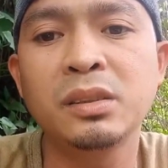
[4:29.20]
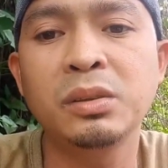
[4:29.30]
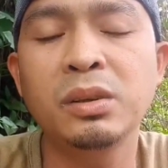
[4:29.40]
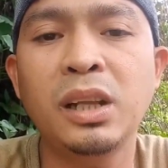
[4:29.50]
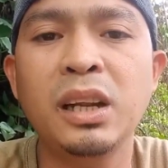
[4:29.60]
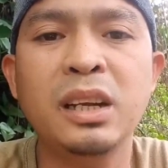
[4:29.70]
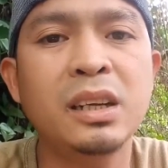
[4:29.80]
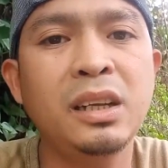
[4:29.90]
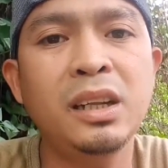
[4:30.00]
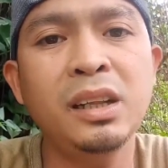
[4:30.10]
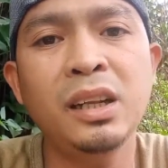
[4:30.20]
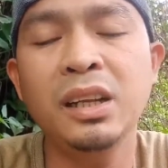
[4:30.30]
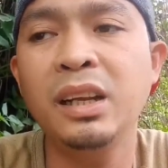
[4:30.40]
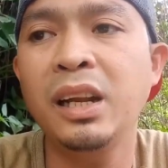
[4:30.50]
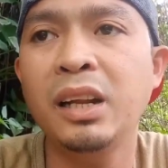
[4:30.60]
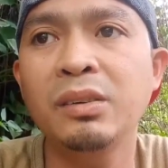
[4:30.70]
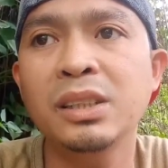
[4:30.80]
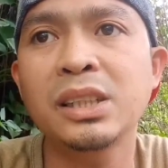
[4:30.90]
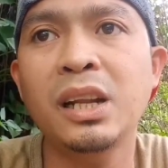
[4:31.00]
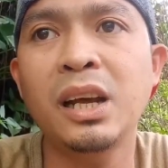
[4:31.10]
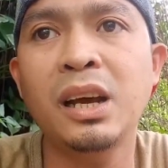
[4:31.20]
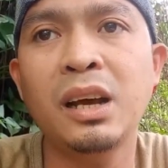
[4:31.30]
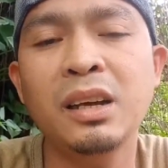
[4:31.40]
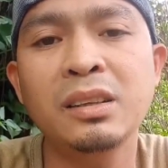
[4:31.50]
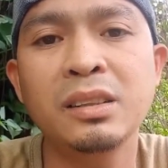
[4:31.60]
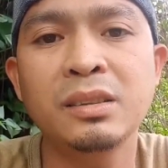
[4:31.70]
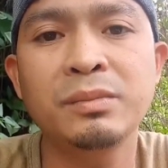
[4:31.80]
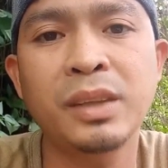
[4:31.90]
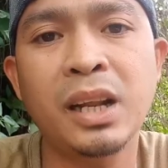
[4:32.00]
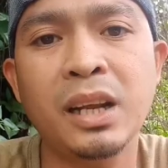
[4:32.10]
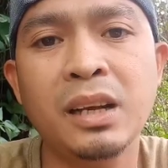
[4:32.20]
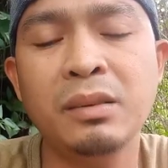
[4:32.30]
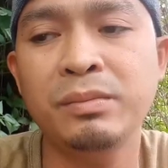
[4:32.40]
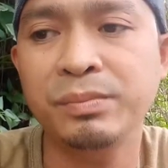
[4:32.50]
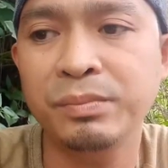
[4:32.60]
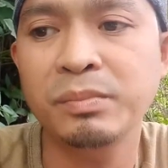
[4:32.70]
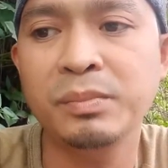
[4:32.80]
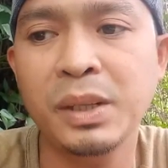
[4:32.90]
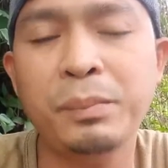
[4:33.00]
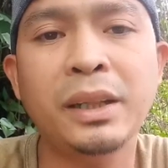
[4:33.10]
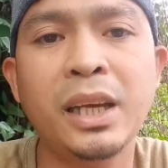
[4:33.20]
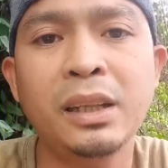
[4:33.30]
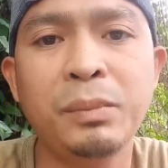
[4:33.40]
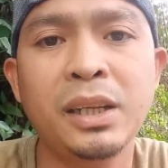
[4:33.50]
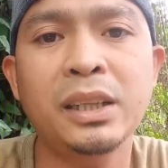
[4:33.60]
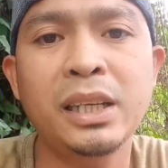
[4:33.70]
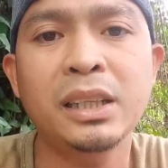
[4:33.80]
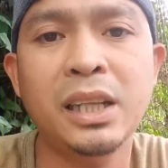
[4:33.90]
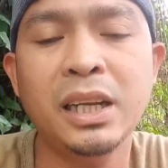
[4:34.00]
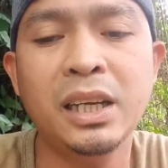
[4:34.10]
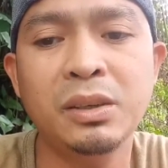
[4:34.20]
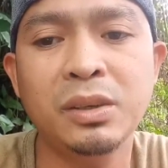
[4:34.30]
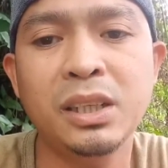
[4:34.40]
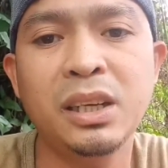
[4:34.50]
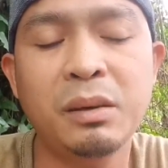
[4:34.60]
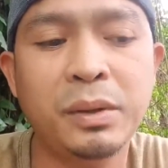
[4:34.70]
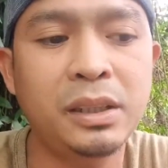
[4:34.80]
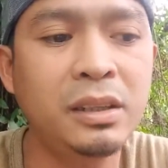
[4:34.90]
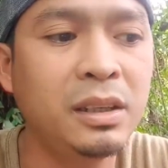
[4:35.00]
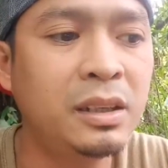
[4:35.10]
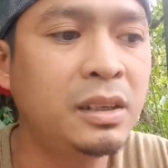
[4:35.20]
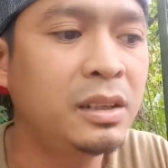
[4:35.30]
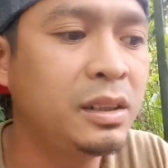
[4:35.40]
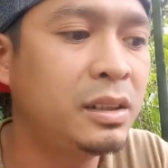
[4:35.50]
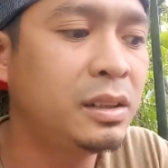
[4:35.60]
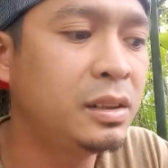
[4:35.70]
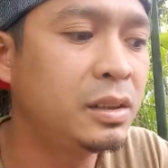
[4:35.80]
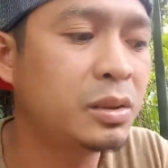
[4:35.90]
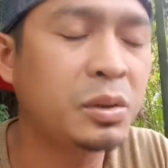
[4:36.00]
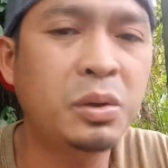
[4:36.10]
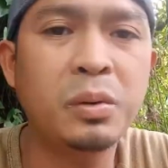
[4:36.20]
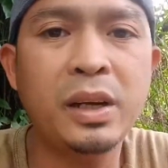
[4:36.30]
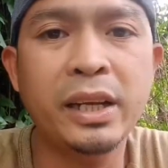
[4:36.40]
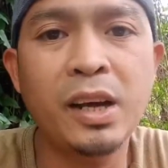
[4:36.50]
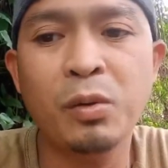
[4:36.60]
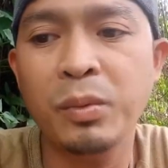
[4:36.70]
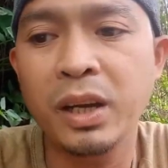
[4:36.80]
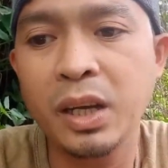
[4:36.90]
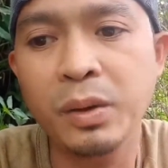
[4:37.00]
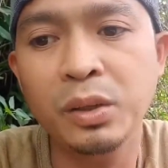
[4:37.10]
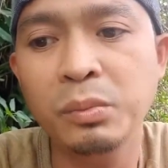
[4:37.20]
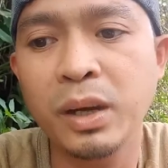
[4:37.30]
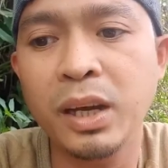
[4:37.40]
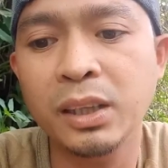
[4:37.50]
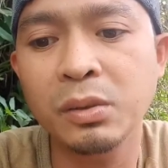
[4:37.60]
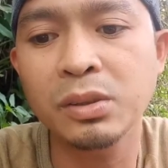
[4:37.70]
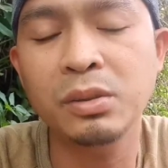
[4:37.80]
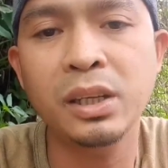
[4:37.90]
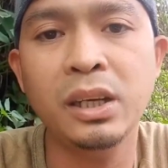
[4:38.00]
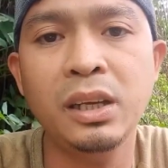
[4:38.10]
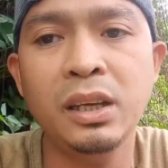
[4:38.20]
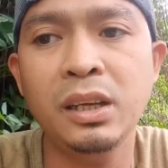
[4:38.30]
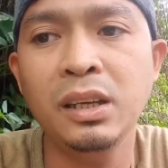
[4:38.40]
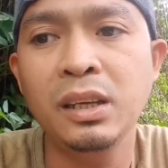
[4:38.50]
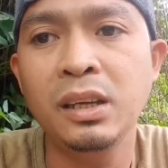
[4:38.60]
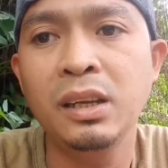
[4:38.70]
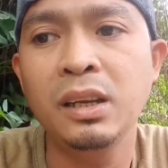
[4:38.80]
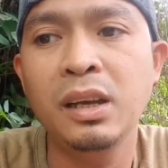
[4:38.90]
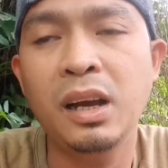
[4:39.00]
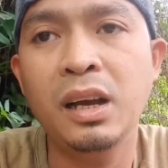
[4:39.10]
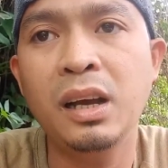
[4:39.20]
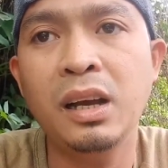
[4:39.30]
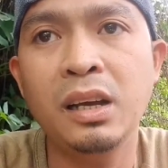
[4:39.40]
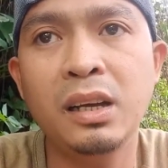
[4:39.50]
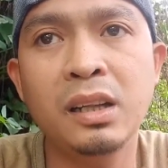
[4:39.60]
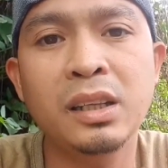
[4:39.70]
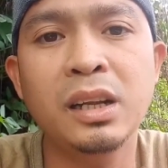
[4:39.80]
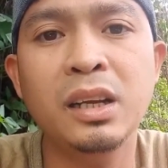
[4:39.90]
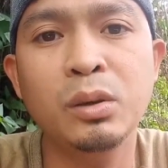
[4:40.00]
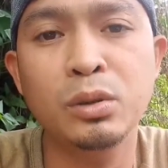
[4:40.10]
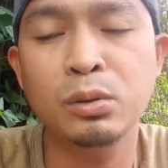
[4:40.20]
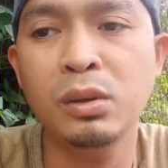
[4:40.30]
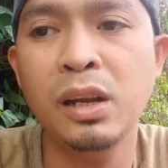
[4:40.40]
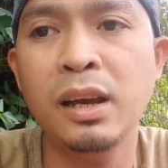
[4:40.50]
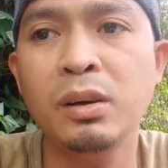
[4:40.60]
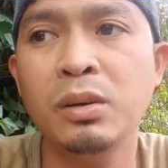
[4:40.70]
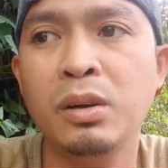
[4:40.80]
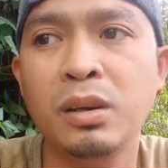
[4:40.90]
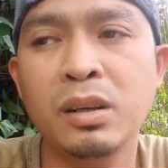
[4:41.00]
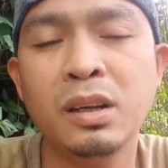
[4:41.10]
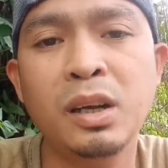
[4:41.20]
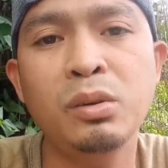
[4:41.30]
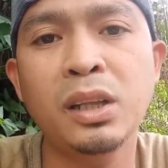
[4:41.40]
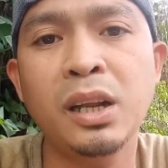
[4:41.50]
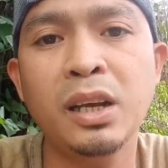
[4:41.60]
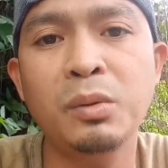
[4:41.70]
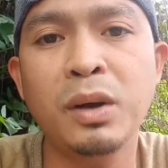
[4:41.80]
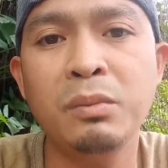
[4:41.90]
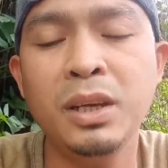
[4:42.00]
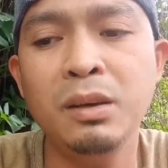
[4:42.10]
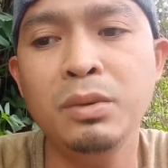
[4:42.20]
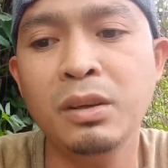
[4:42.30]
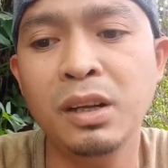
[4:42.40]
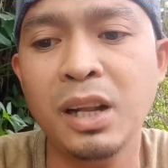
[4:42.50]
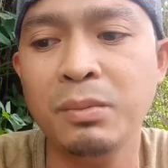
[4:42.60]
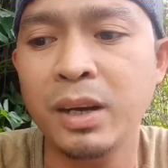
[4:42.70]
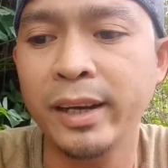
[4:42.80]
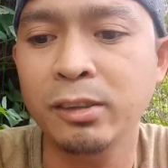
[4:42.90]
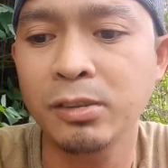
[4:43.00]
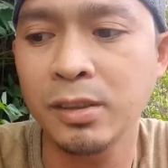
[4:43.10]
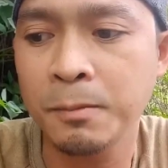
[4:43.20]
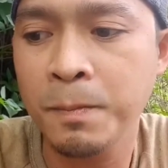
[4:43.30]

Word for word: So talagang hindi tinigilan ng isa na talagang napatay, pinatay niya talaga yung kanyang kapatid. So wala na akong magagawa doon mga katoks, yun ay uh, talagang gusto nila or uh, ganun talaga yung mga behavior nila mga katoks.